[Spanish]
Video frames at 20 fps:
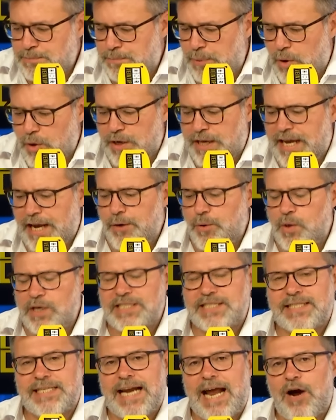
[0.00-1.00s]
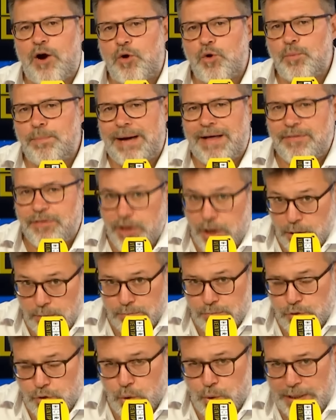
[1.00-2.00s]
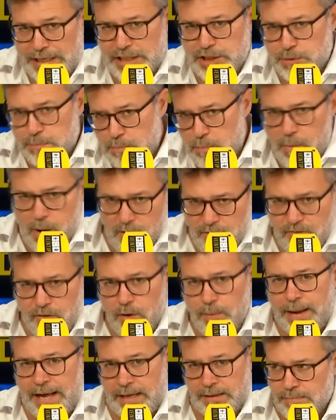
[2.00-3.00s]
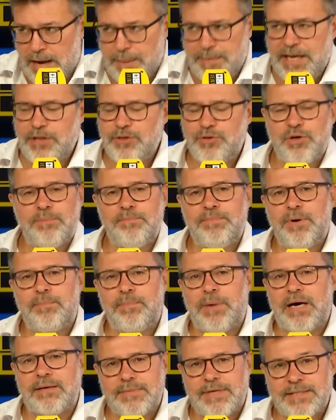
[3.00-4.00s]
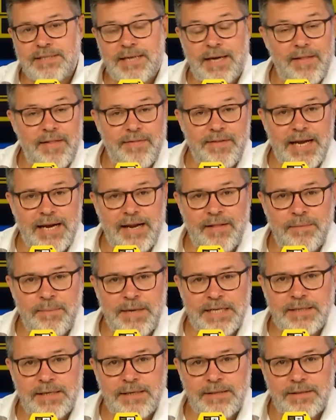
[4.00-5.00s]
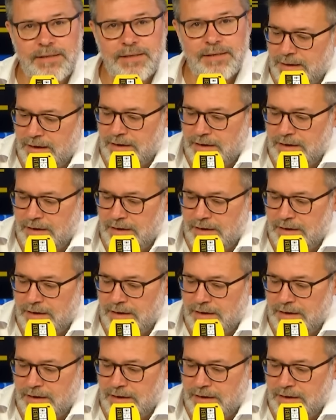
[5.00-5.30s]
porque nuestra agrupación turismófoba va viento en popa. Es cada día la de más gente.